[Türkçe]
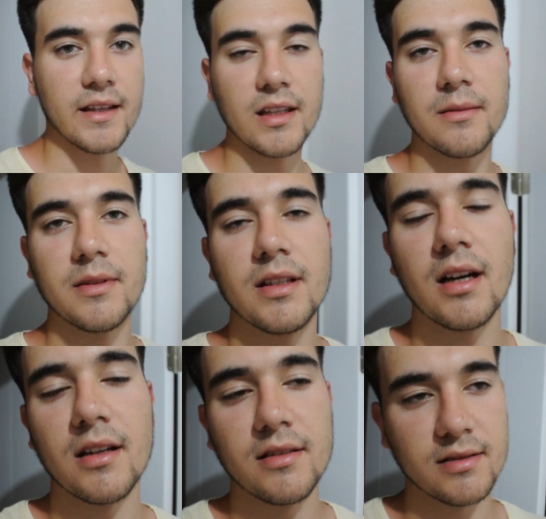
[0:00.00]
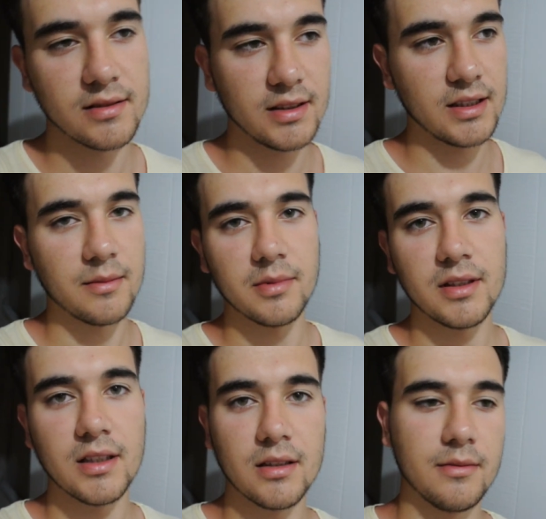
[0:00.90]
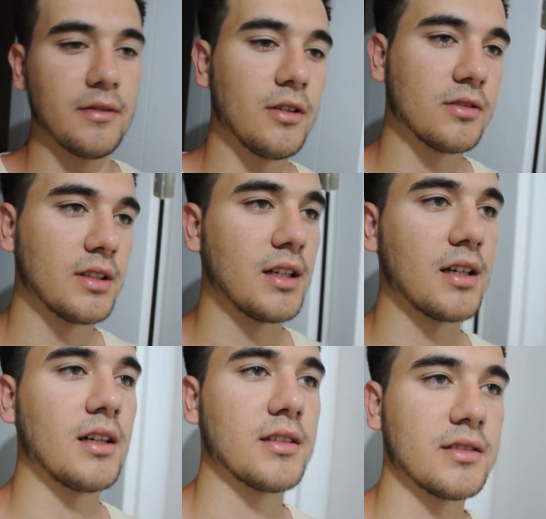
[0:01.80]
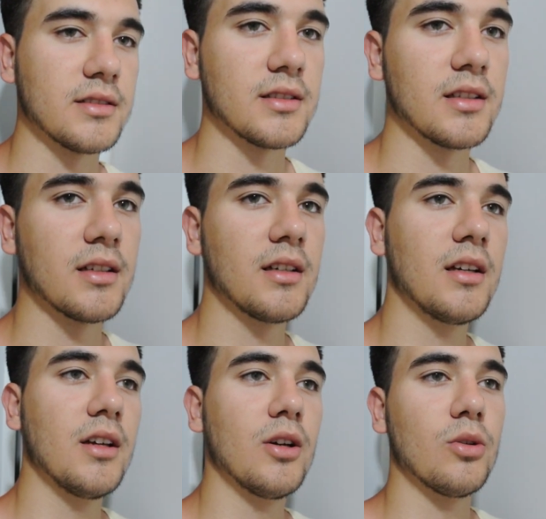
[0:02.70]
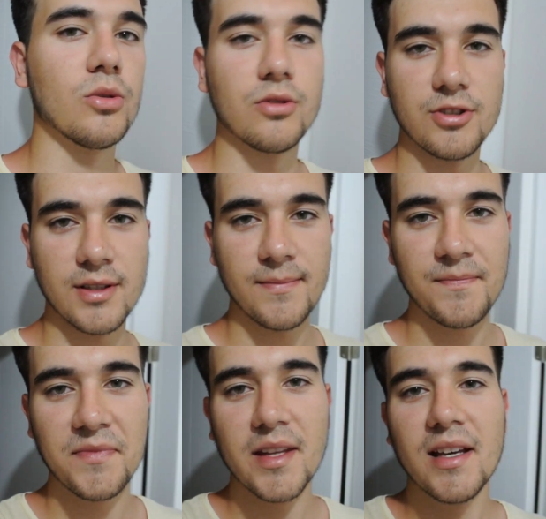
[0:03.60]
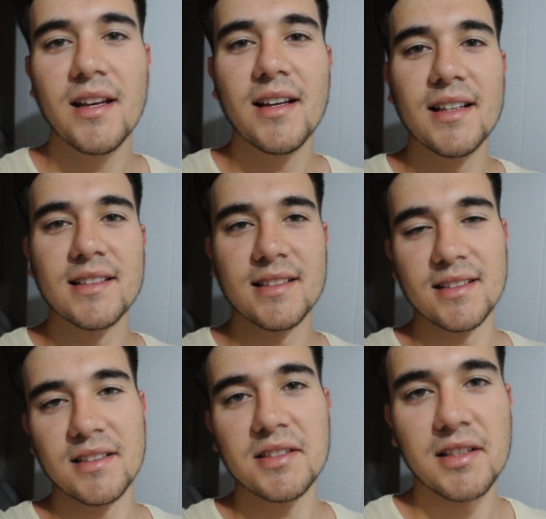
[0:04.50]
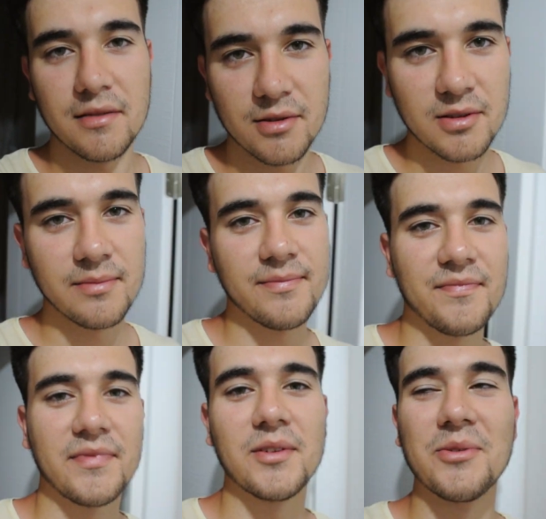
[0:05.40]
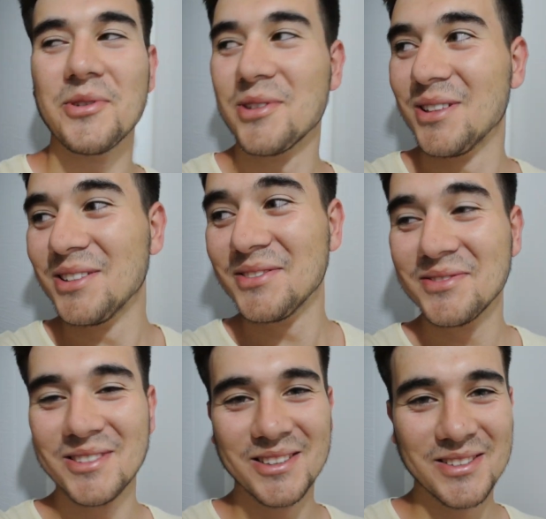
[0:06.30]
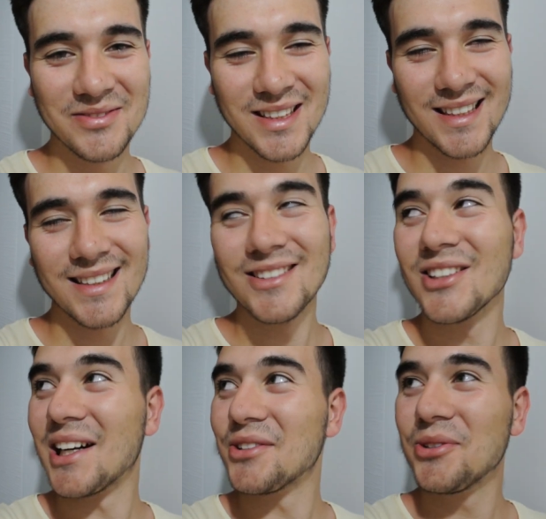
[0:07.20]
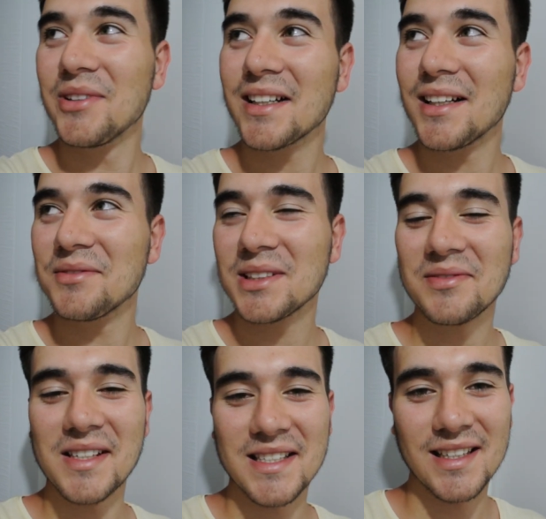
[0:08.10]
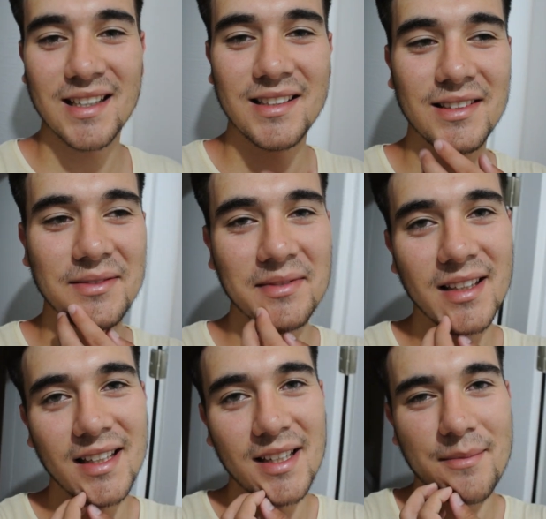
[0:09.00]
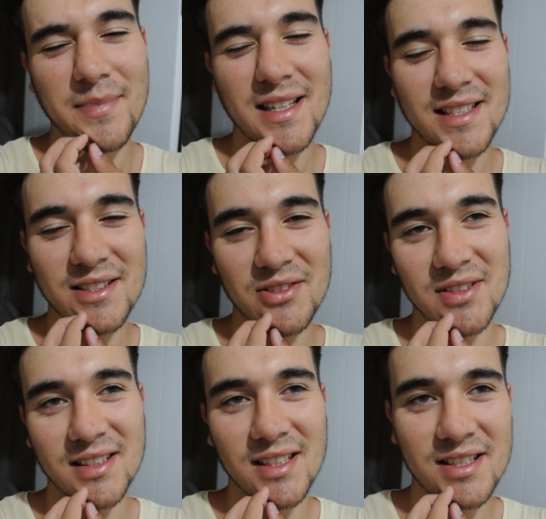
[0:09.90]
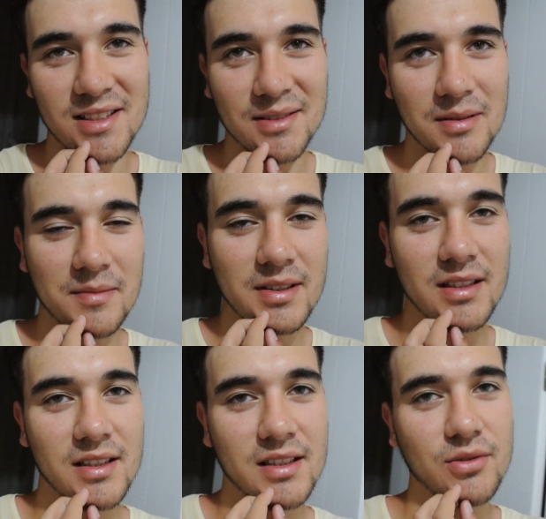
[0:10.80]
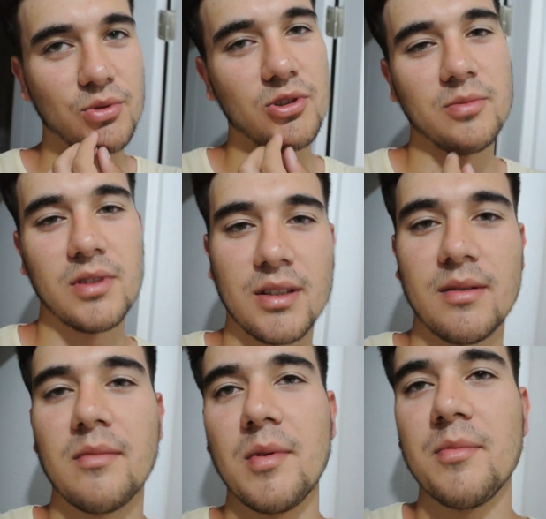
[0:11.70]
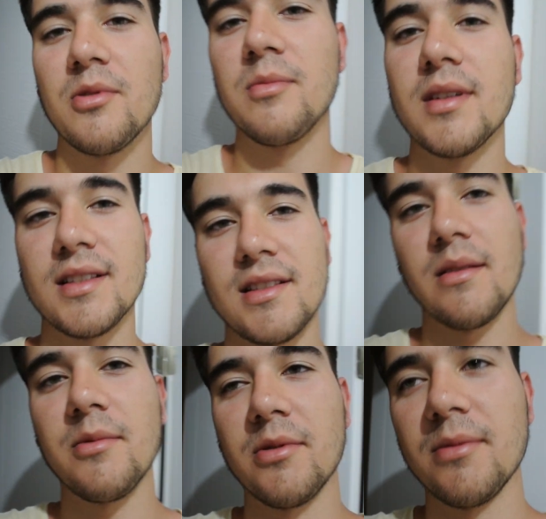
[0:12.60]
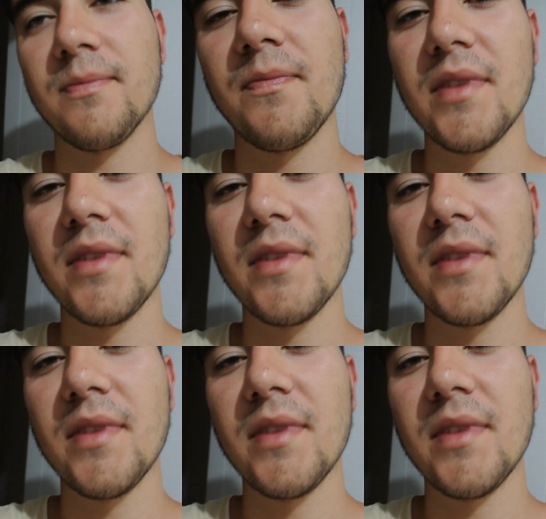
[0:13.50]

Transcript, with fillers: Yeni, yarın yine bir yeni bir vlogda daha karşınızda olacağım. Sizleri seviyorum. Uykuluyum. Uykum geldi. Yukarıda uyuyakalmışım. Aşağıya indim. Birazcık şu an açıldım ama yine uykumu tamamen bölmek istemiyorum.